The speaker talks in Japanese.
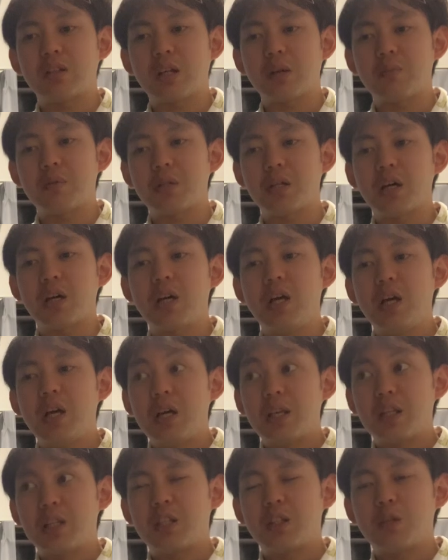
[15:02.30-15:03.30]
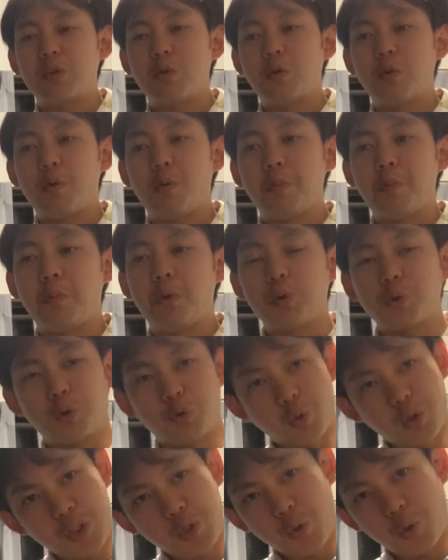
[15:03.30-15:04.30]
るためには、きっともっ
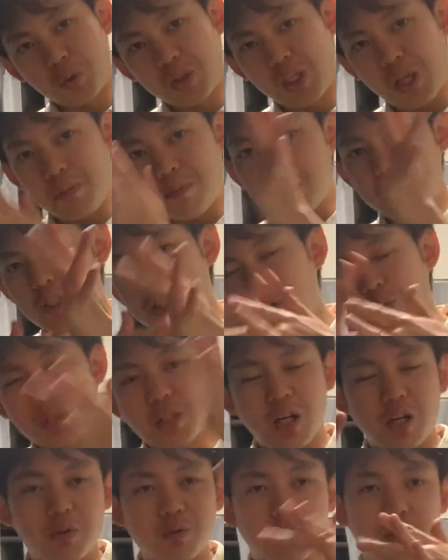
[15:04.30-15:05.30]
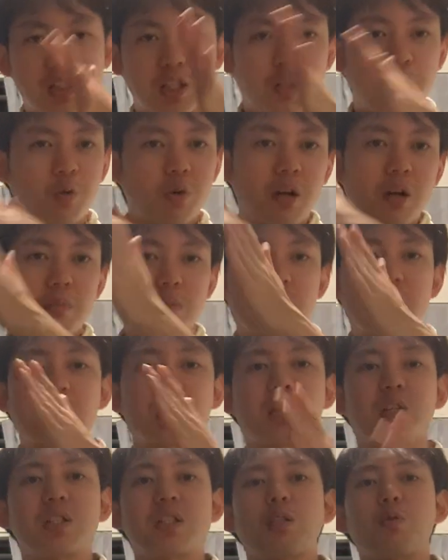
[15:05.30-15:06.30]
といろんな道を探って、いろんな道、
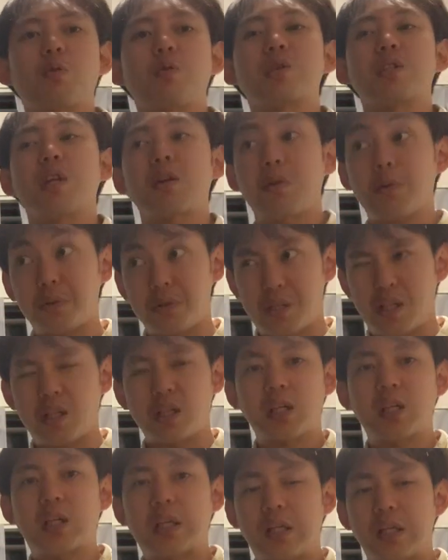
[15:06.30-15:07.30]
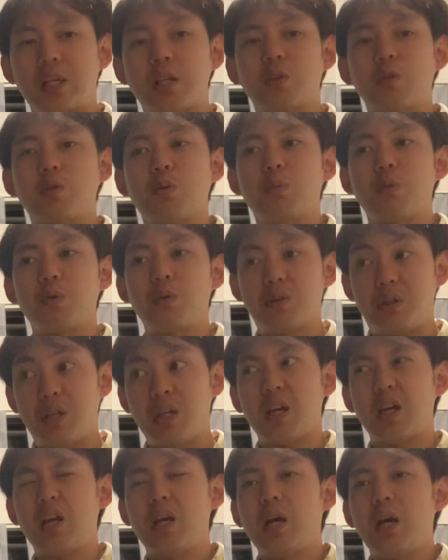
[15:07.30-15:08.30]
試行錯誤しなきゃいけないと思うの
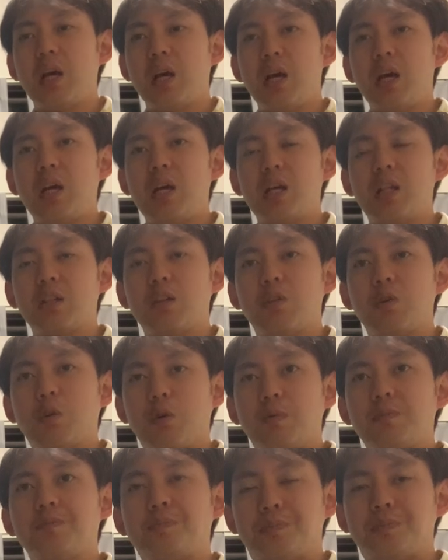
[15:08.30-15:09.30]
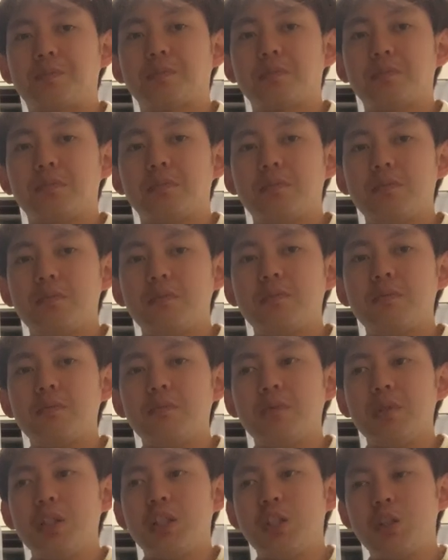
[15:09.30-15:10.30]
で、えー、っと、
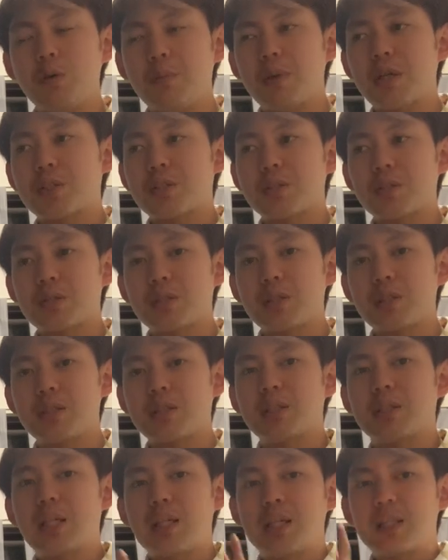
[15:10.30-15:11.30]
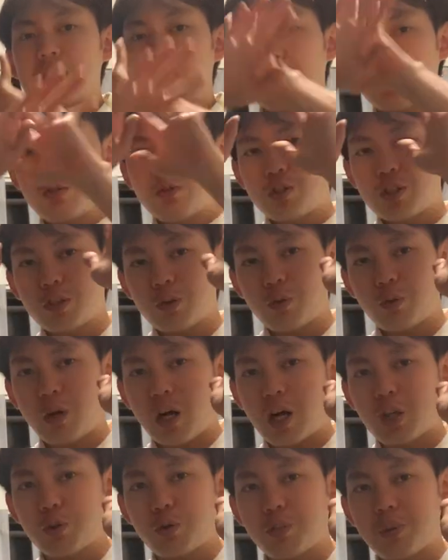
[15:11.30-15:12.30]
ひとまず、できてる人
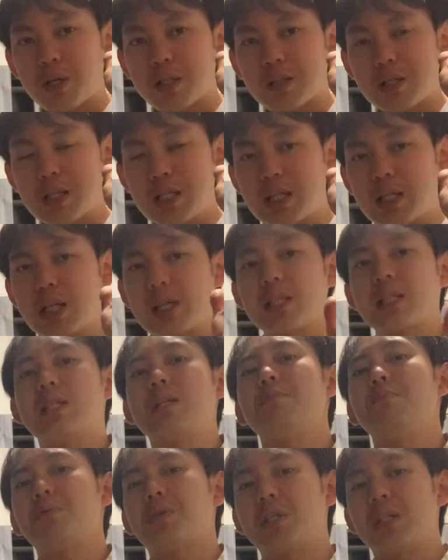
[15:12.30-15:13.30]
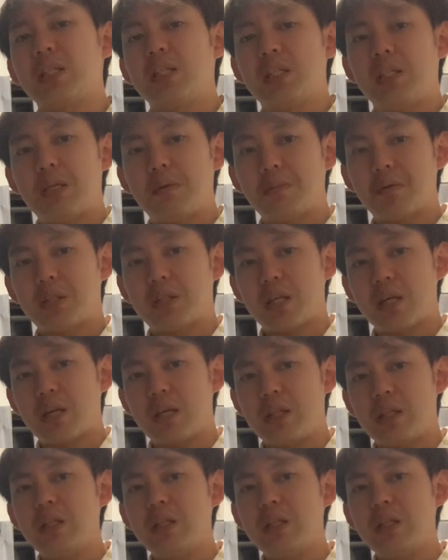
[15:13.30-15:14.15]
のアドバイスは一回全部聞いてみて